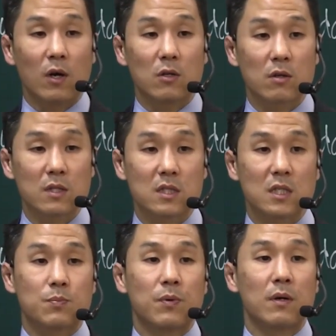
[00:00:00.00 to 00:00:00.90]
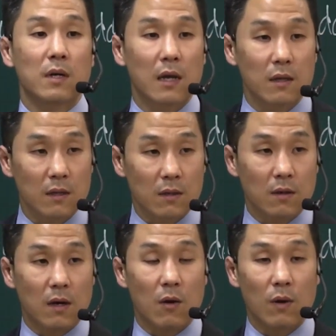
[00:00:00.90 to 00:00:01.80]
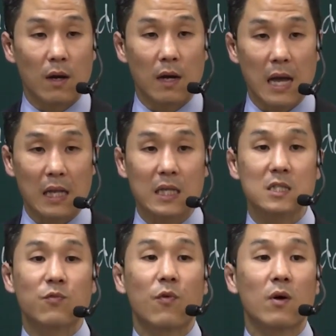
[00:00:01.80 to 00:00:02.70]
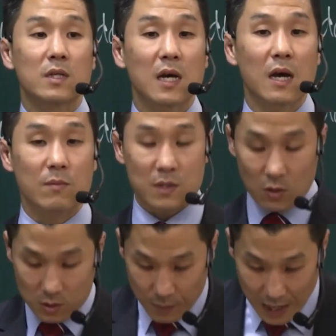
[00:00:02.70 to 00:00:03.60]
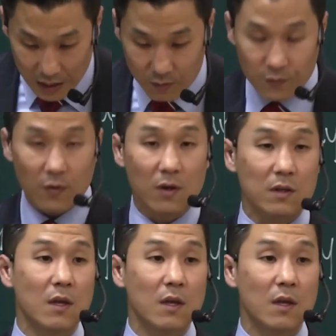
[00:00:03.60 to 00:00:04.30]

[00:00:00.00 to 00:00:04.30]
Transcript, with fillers: अज्ञानता में किए गए पापों के लिए चढ़ाता है तो